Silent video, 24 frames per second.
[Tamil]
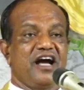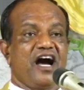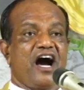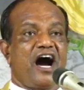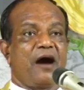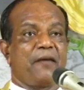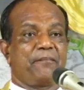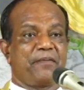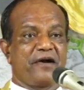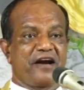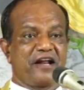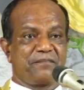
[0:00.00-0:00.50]

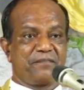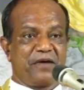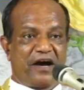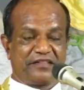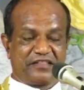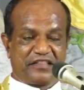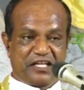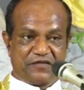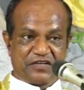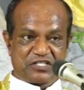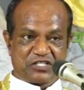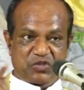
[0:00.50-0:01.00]
அப்படி அந்த
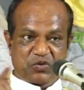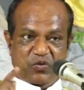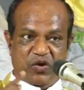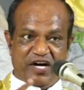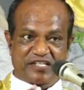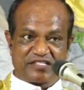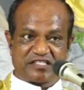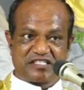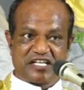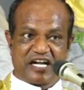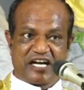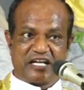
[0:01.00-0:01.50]

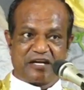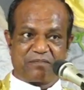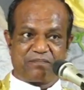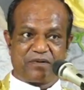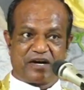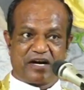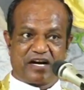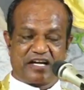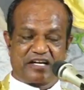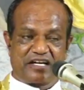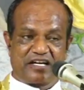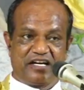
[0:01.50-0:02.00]
விசுவாசின்
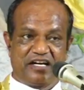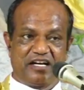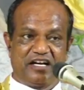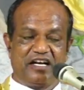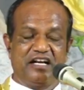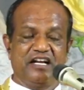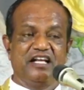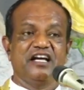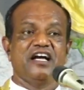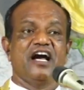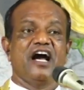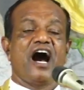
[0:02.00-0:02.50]
அடிப்படையில்
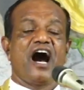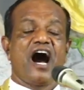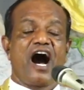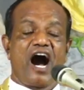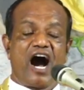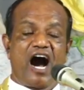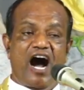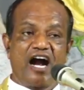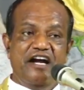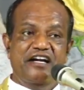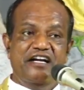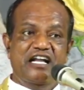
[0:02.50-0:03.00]

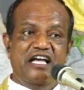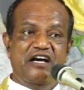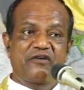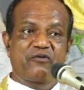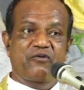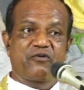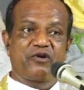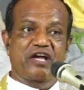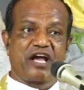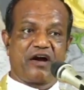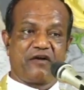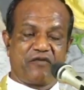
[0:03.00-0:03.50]

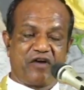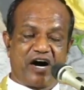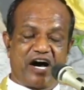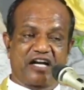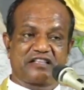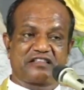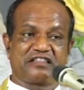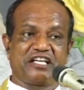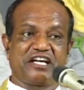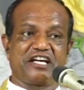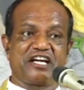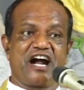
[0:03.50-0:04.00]
ஆண்டவருடைய
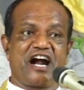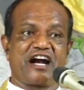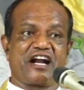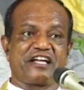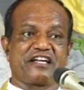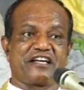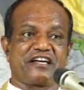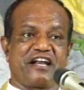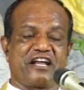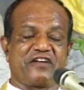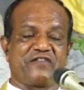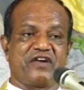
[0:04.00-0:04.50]
வார்த்தையான
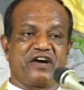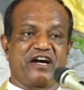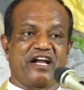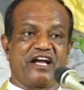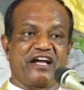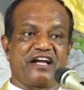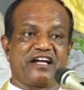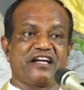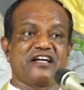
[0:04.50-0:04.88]
இறைவனை